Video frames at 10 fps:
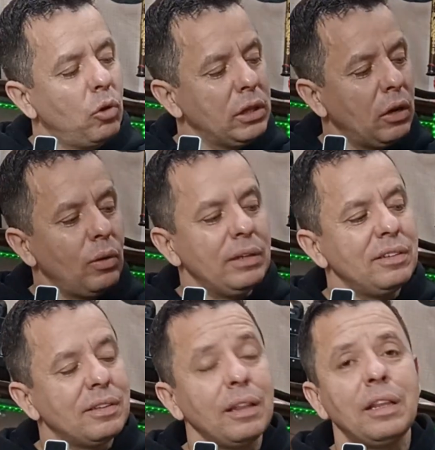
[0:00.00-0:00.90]
Modelo
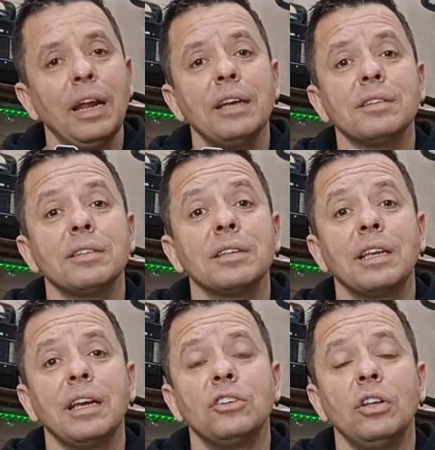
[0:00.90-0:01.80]
NC3
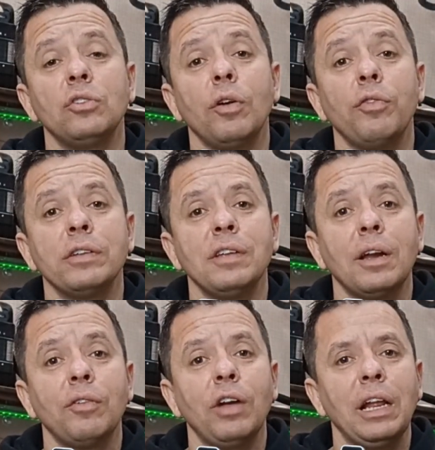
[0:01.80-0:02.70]
que a gente vai
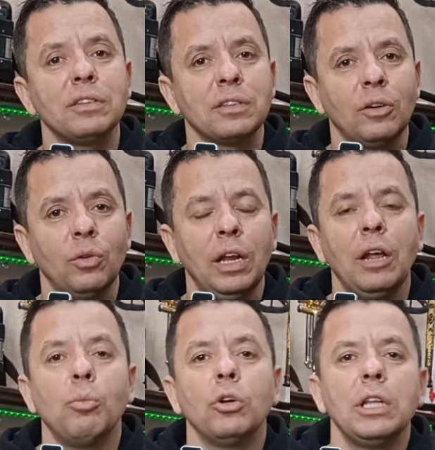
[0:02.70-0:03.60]
fazer a avaliação.
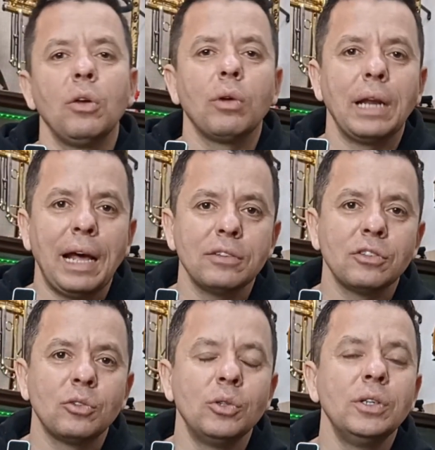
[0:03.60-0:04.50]
Ele é um modelo
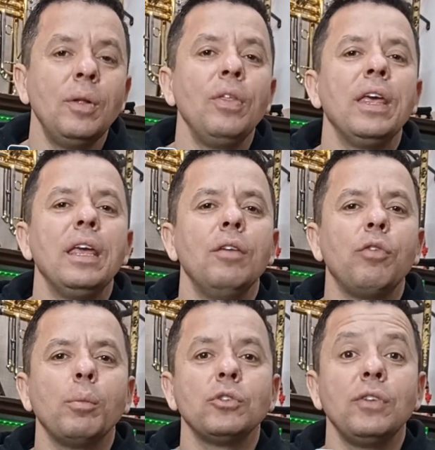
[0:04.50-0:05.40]
clássico e
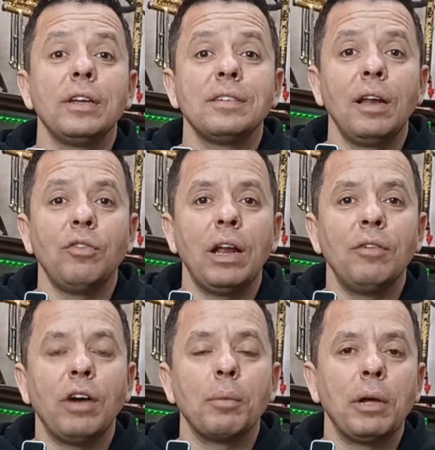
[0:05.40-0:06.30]
vamos ver se ele vai
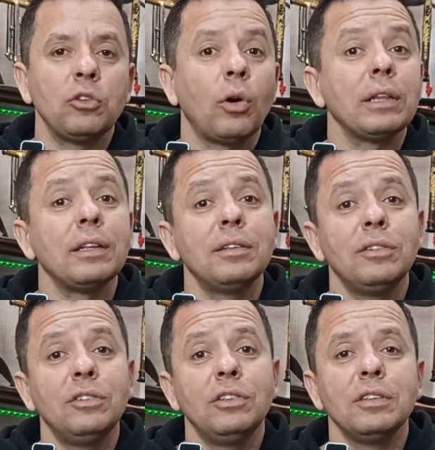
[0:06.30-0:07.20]
levar uma nota
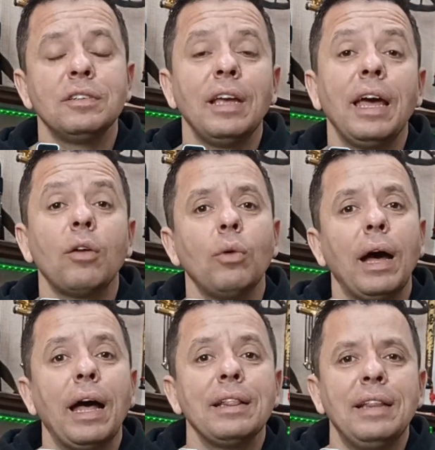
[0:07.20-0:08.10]
de 0
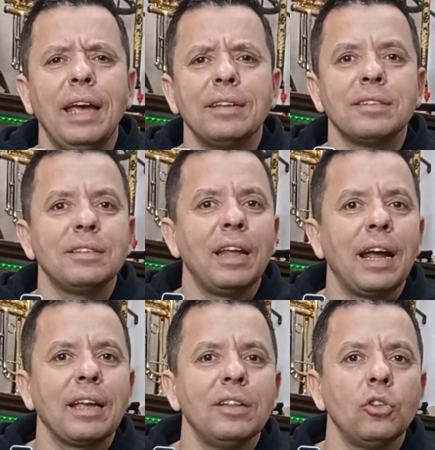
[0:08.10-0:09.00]
a 10.
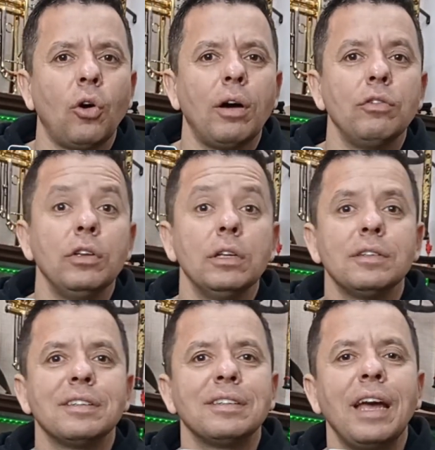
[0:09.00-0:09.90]
Será que 9,
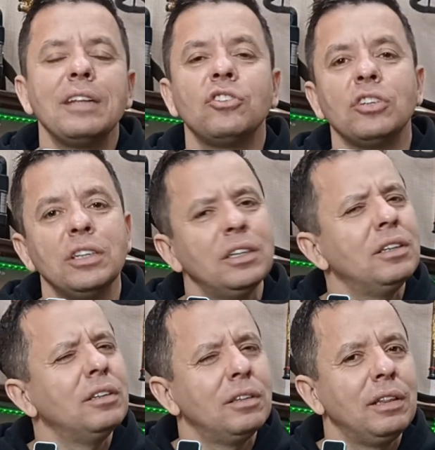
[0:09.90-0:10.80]
7,
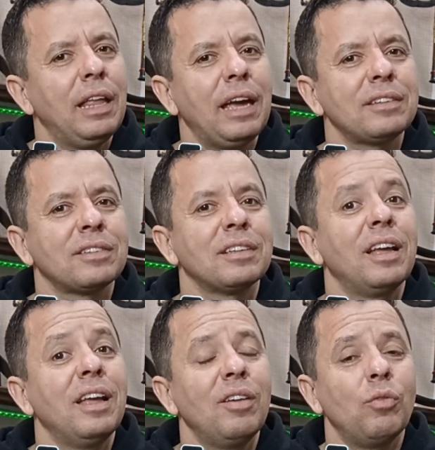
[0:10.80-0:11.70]
10?
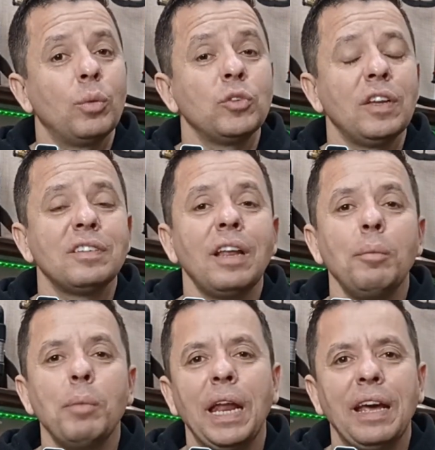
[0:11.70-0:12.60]
Vamos ver se
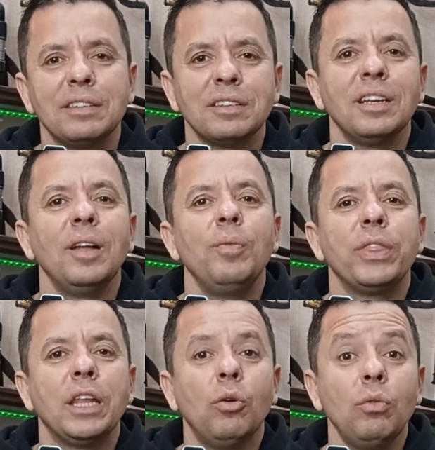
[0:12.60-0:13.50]
ele merece.
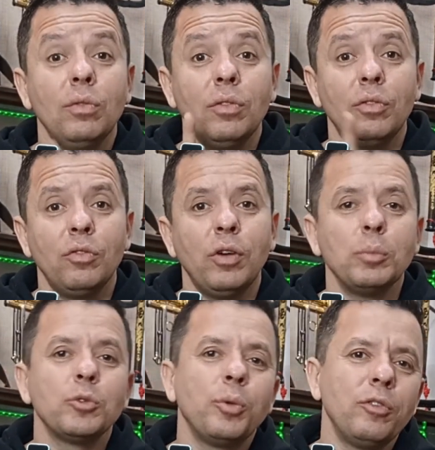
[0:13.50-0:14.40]
Então,
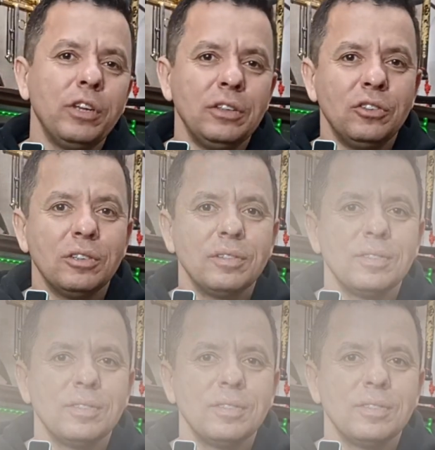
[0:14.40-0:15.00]
vamos para o vídeo.